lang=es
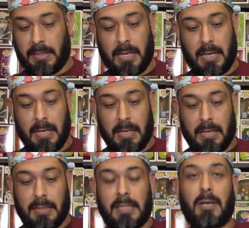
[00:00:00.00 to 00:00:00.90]
si,
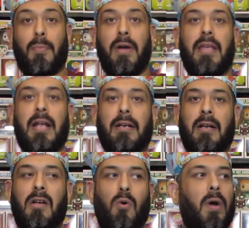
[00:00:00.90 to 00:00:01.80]
si se puede dar
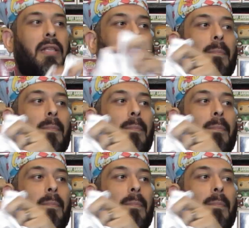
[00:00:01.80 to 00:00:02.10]
cuenta,